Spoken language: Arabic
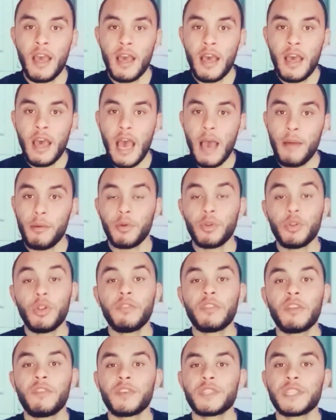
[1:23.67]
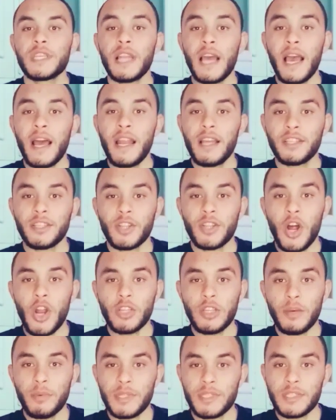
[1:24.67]
قبل ما ندخل في تفاصيل حلقة النهاردة ما
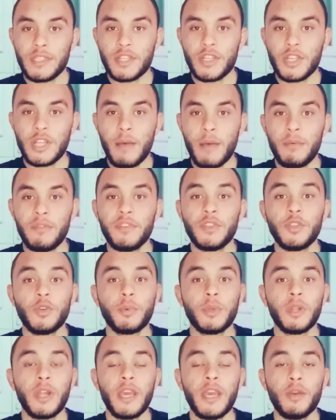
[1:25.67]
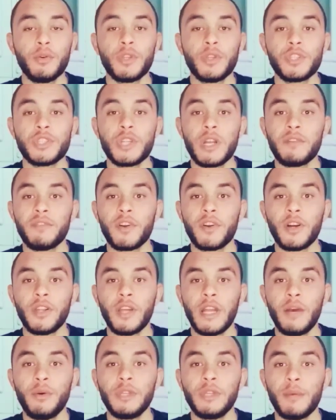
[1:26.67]
تنساش تعمل فيديو ولايك وتشترك في القناة لو
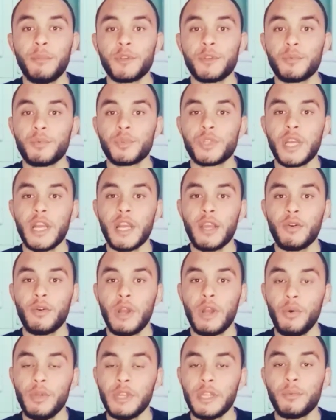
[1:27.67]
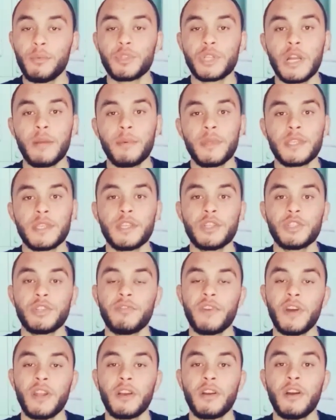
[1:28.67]
أنت مش مشترك ولو أنت مشترك ما تنساش تفعل
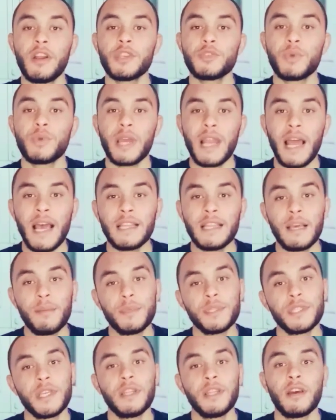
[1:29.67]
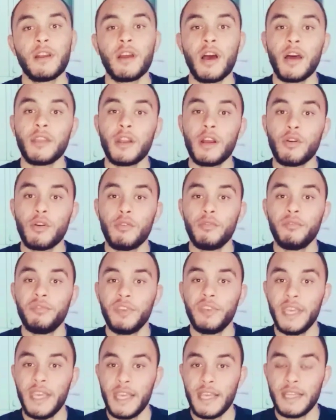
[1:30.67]
الجرس وكالعادة مستني أقرأ حضراتكم
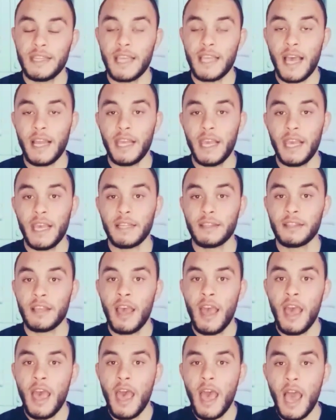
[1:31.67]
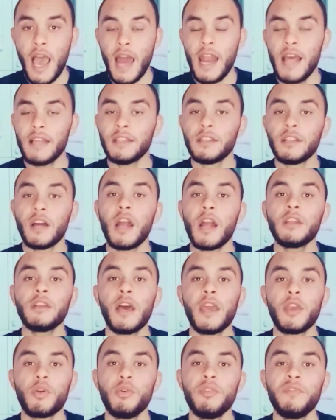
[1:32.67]
في التعليقات حلقه النهارده
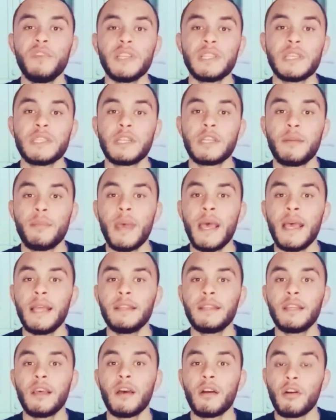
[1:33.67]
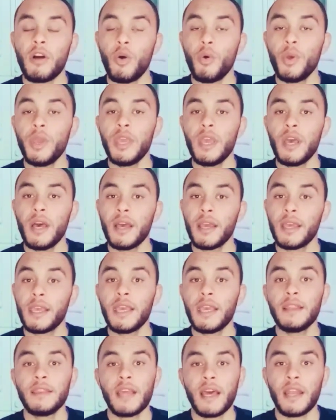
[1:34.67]
هيكون فيها تسريبات قويه
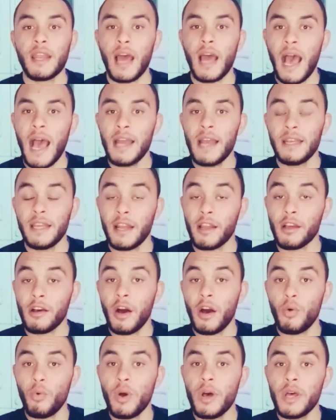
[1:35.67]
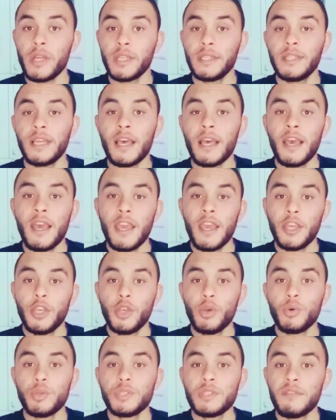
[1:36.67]
جدا عن القواد
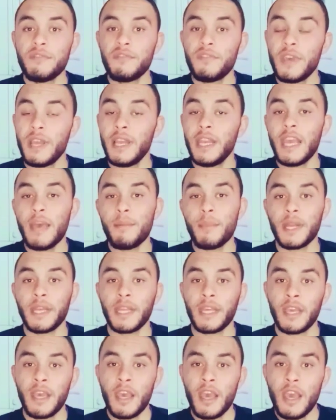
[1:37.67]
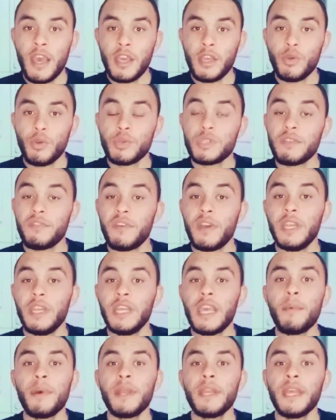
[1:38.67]
يوسف اليمني يوسف
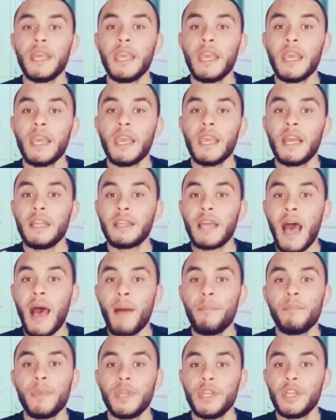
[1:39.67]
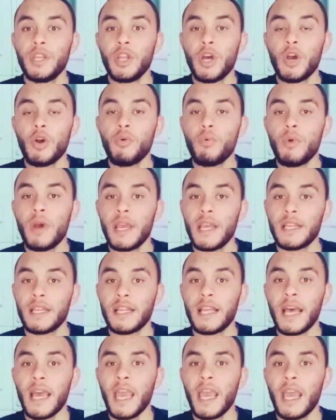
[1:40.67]
اليمني اللي تعمد ان هو
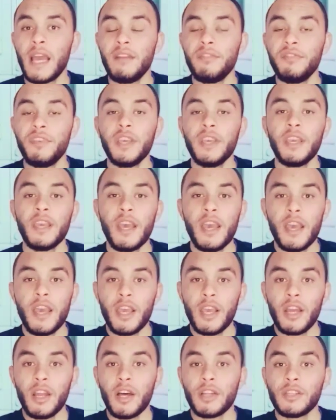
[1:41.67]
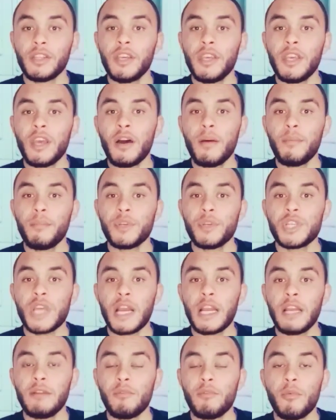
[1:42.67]
يتدخل في القضيه بشكل
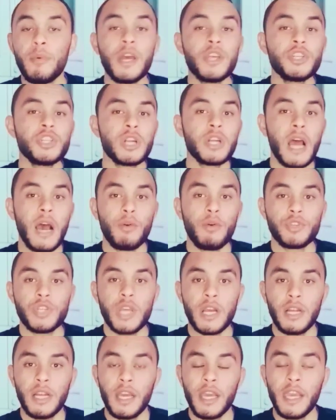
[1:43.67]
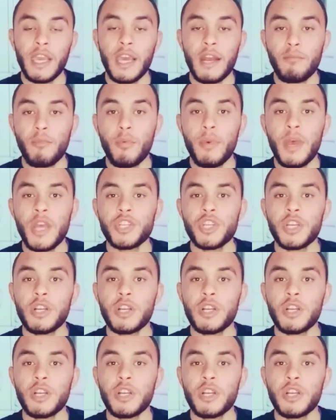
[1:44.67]
مباشر او بشكل غير مباشر